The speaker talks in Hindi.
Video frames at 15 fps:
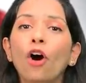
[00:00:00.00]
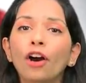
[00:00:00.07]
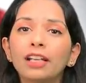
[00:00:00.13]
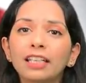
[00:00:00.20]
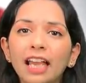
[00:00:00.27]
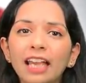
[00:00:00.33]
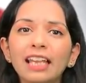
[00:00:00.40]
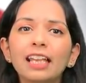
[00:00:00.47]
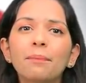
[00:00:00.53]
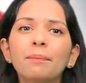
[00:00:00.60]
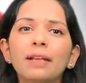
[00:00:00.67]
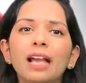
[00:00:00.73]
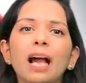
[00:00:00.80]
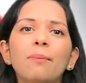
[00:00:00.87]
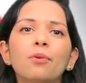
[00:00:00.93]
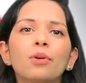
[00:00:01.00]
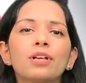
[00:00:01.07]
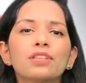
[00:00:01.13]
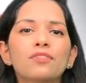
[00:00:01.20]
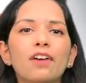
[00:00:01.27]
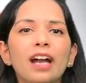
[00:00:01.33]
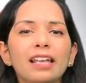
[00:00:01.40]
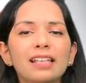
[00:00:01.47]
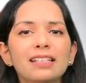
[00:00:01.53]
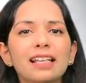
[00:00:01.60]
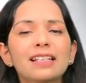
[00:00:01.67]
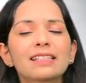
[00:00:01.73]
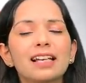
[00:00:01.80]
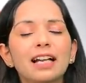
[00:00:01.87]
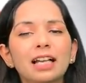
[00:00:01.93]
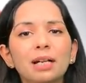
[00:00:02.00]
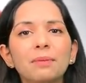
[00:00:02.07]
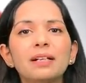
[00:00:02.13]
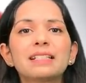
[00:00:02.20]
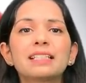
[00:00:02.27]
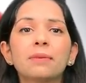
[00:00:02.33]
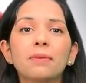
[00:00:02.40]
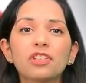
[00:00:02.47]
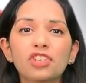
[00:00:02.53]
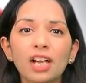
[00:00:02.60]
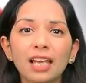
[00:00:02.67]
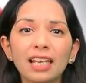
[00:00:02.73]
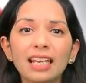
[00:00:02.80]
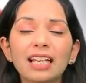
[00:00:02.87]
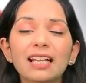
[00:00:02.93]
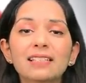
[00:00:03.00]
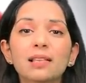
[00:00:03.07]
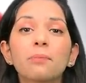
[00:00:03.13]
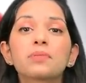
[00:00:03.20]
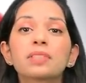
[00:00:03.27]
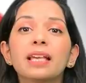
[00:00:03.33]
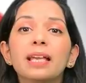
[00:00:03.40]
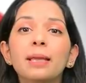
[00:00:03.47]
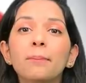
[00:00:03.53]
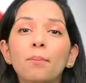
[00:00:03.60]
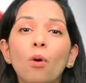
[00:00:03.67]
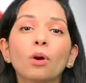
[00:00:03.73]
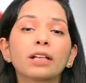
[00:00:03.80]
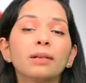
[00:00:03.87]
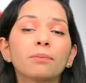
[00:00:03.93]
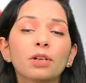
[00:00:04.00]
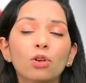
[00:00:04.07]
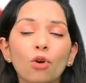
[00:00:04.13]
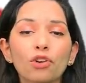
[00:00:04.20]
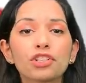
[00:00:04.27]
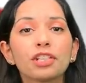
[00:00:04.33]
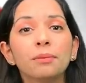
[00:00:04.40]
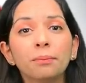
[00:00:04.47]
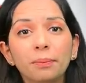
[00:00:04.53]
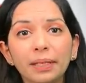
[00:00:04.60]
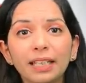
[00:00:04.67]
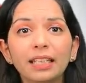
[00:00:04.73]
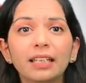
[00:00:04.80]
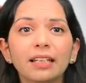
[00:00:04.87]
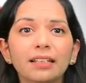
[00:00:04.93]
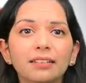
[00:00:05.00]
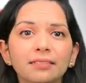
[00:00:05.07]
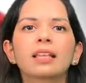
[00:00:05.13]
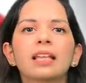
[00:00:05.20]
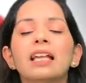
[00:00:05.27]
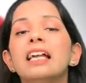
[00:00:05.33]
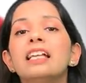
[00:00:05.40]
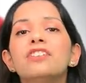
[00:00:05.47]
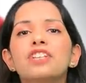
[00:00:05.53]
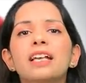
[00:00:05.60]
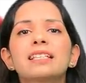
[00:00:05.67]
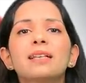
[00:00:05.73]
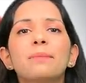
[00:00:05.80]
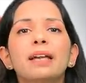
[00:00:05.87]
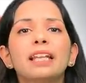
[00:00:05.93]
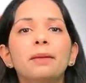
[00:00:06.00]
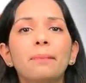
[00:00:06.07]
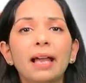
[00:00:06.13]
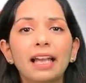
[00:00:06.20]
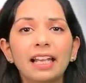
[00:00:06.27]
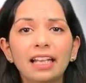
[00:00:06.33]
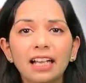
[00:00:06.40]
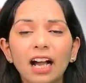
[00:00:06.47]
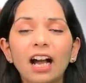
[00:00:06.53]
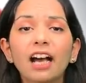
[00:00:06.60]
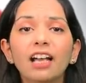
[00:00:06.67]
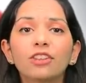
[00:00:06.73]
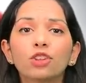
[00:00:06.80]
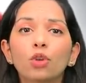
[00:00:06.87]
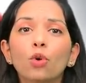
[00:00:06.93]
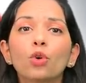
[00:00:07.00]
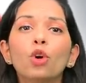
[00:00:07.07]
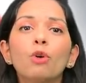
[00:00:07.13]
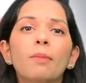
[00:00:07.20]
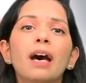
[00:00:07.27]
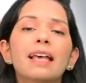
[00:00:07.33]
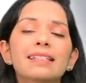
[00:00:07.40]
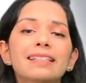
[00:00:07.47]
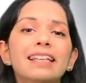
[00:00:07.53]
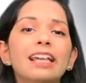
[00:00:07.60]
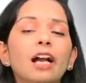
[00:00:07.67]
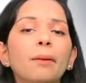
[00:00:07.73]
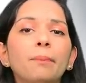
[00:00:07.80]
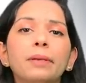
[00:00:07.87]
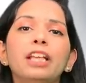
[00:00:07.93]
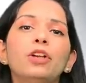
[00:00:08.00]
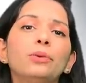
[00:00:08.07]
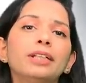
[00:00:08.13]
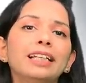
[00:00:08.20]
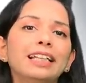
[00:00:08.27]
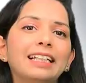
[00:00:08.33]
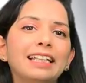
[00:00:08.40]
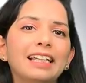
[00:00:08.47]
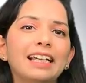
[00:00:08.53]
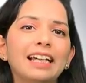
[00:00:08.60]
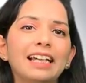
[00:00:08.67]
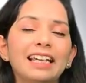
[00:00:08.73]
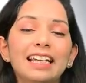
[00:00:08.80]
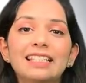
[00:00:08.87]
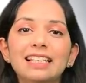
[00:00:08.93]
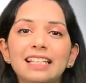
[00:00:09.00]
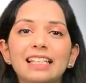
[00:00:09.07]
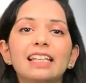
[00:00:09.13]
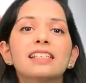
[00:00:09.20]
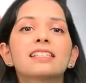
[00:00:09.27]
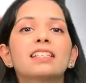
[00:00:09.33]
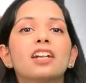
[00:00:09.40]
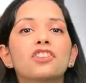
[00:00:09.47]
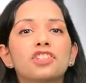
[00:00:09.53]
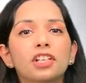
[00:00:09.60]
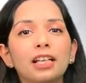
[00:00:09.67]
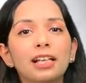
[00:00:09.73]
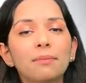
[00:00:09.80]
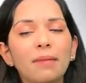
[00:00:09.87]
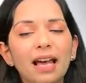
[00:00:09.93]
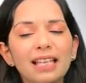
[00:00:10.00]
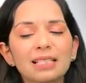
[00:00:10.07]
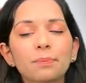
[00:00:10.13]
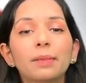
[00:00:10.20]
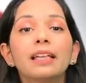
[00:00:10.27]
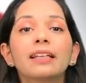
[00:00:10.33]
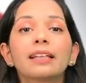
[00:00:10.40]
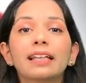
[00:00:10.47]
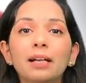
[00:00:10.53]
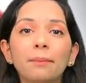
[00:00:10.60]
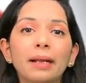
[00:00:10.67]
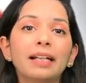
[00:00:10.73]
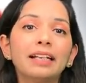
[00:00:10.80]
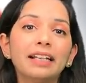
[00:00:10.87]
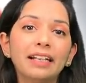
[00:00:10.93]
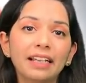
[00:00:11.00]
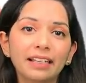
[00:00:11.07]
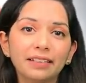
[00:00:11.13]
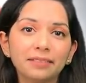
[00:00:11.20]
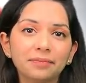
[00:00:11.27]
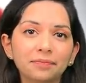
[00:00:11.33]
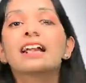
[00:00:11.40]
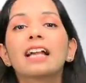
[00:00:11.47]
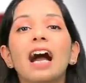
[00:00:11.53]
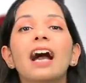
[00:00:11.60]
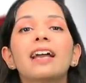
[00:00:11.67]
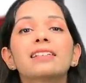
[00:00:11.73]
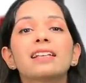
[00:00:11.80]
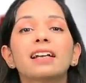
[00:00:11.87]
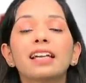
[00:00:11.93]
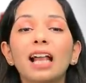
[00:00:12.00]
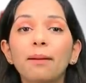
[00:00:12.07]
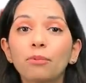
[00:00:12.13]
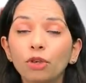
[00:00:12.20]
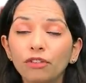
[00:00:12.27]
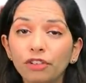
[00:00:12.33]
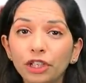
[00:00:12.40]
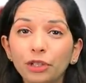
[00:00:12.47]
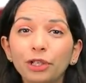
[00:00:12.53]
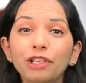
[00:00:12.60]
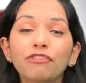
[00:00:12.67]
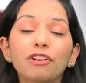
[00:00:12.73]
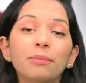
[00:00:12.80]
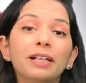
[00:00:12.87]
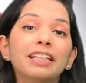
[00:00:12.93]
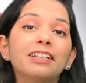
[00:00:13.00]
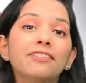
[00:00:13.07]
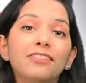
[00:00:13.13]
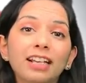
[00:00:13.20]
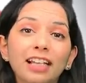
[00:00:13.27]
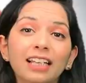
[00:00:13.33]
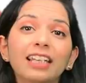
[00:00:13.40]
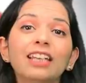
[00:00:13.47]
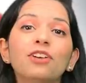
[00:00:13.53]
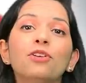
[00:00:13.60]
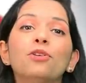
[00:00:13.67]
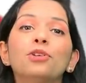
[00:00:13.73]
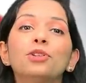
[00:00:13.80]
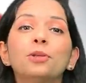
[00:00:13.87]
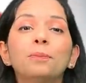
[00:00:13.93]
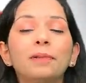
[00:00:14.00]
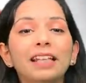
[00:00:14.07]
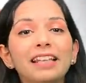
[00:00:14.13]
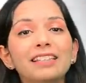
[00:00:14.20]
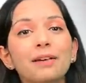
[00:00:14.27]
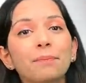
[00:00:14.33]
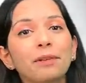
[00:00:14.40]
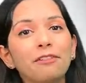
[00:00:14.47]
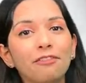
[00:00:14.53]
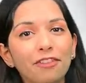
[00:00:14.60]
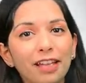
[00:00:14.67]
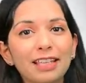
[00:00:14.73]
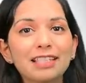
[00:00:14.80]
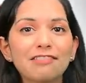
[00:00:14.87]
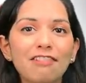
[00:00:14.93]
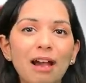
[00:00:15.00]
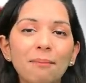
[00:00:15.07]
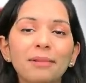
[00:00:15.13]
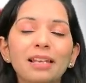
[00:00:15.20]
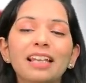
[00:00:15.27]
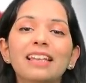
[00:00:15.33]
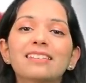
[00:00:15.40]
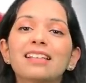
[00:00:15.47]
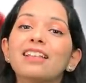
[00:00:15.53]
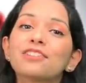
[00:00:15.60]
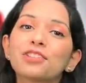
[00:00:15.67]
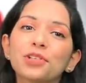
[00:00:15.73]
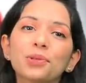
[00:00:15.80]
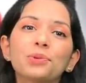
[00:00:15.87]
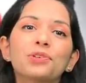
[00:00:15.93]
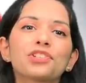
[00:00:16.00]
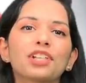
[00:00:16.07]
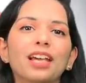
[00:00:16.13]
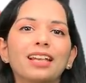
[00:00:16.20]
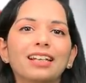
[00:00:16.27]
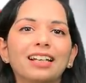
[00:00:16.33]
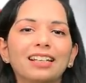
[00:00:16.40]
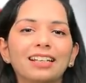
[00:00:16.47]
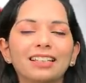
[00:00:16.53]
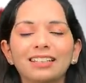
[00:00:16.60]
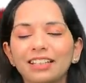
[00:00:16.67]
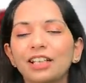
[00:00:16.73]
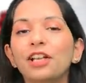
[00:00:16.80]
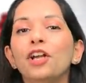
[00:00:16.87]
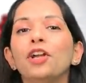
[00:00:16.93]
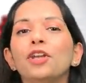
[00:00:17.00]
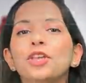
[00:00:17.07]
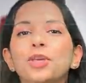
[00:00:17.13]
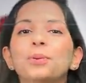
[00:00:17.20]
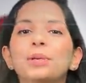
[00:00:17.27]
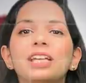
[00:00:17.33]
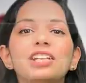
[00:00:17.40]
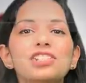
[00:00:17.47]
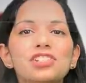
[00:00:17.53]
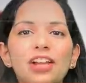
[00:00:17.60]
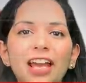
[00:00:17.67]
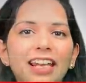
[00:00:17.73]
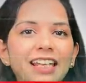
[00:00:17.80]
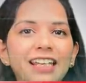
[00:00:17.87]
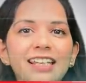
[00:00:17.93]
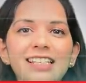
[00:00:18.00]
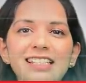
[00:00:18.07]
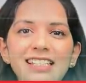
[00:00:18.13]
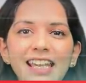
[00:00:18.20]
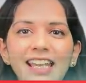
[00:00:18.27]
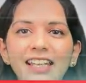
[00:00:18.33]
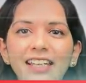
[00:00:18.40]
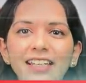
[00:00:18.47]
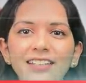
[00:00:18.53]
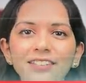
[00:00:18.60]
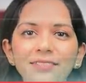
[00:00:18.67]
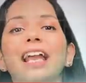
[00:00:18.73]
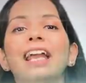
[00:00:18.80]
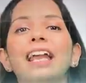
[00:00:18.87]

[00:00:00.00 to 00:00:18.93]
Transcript: और यही अपने आप को इस वायरस के संक्रमण से बचाने का सबसे इम्पोर्टेंट प्रिकॉशन भी है जैसा मैंने पहले कहा दोनों मास्क की अपनी यूटिलिटी है इसलिए सर्जिकल मास्क भी रिकमेंडेड है गाइस अगर आपको ये वीडियो इन्फॉर्मेटिव लगी हो तो प्लीज अपने फ्रेंड्स फैमिली के साथ जरूर शेयर करें क्योंकि शेयरिंग इज केयरिंग